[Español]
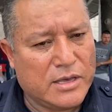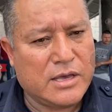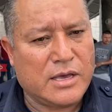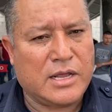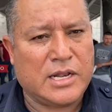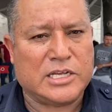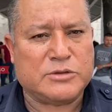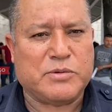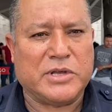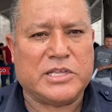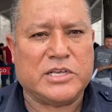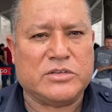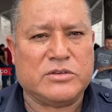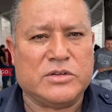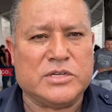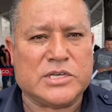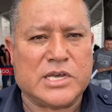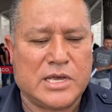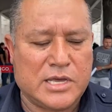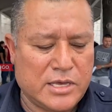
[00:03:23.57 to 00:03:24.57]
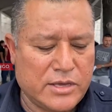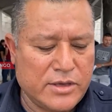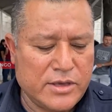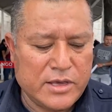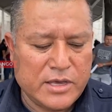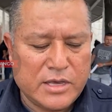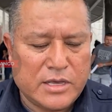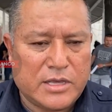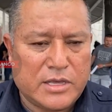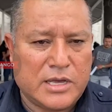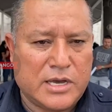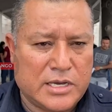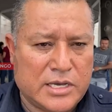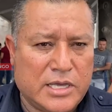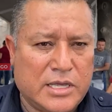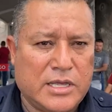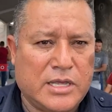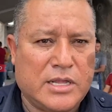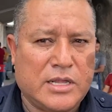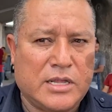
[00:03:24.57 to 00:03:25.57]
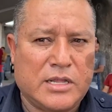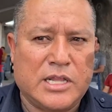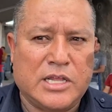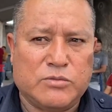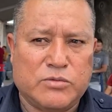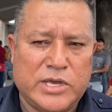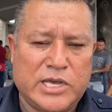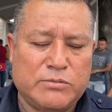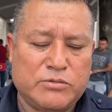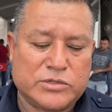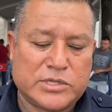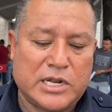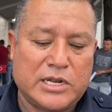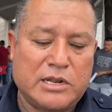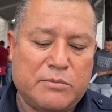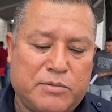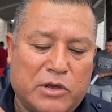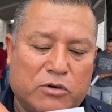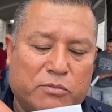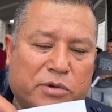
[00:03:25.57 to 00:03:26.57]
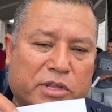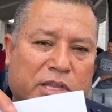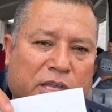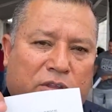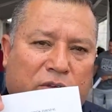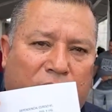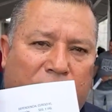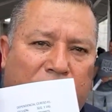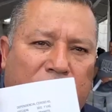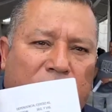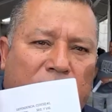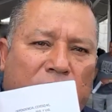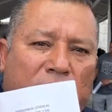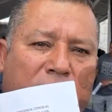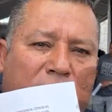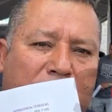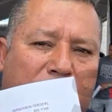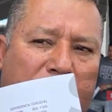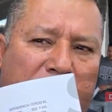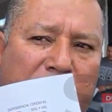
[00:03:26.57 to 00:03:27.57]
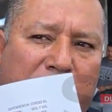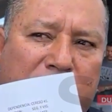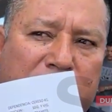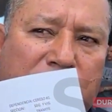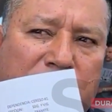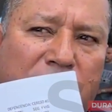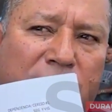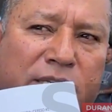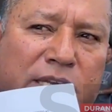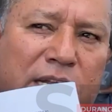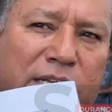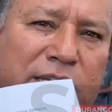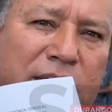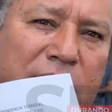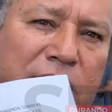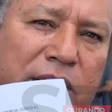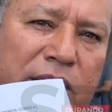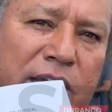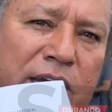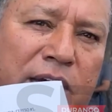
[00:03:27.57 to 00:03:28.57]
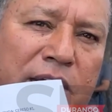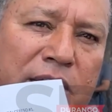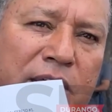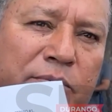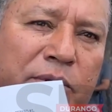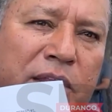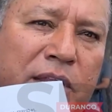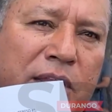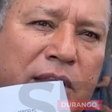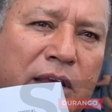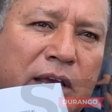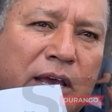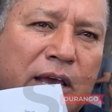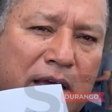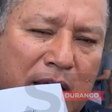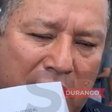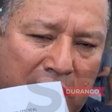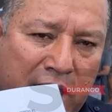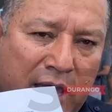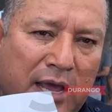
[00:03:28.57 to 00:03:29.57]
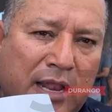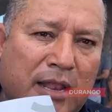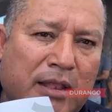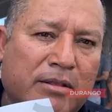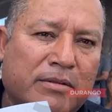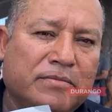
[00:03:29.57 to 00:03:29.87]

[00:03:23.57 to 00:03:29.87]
en las peticiones que aquí les voy a mostrar en el pliego petitorio para que ustedes se las hagan llegar también a él.